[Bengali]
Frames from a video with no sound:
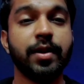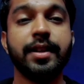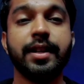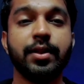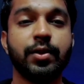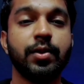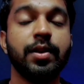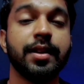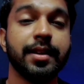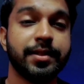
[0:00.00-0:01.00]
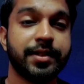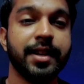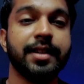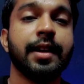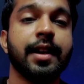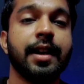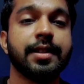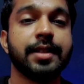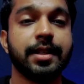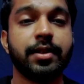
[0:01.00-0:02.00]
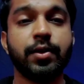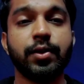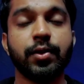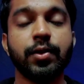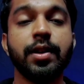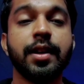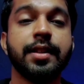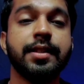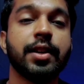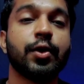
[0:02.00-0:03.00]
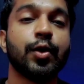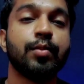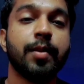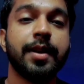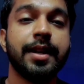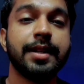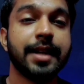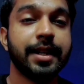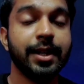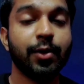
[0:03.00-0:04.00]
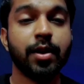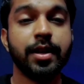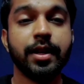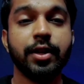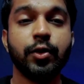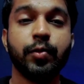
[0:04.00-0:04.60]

কর্নার কিন্তু স্ট্রেট আর সাধারণত যে কোনো মোবাইলের চারটি কর্নার কিন্তু